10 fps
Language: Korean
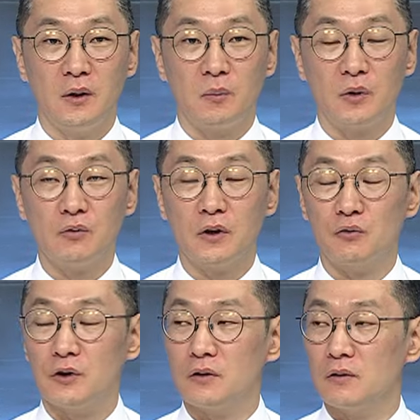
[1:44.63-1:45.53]
미국의
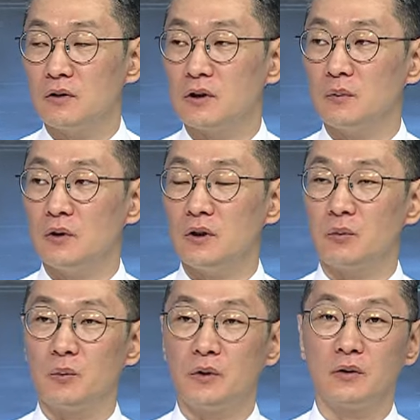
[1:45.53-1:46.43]
주식들은 지금 현재
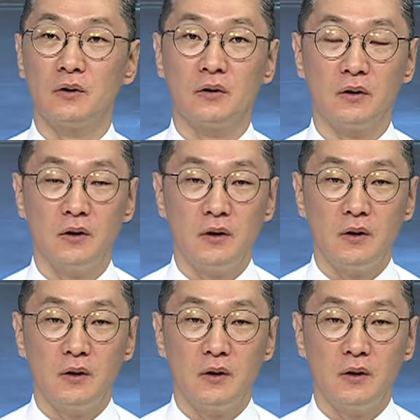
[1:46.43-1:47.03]
보면은